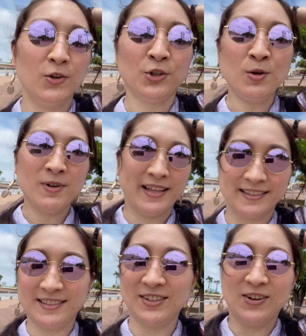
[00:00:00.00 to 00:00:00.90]
お友
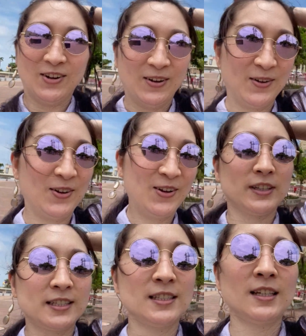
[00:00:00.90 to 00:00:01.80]
達と
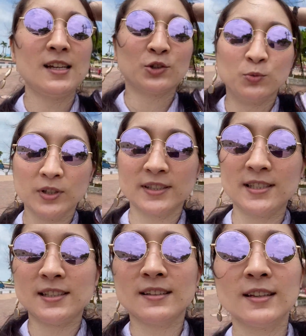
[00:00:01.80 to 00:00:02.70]
私だけが友
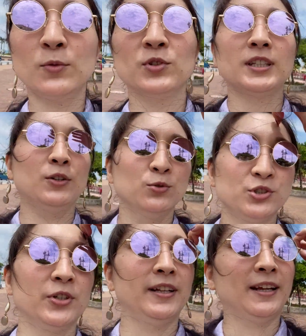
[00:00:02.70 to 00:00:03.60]
達って思ったらどうし
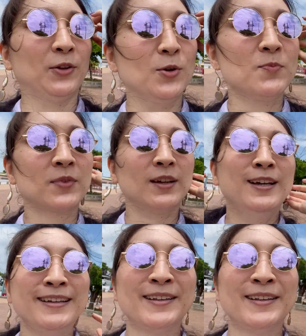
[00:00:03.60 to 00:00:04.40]
ようなんだけど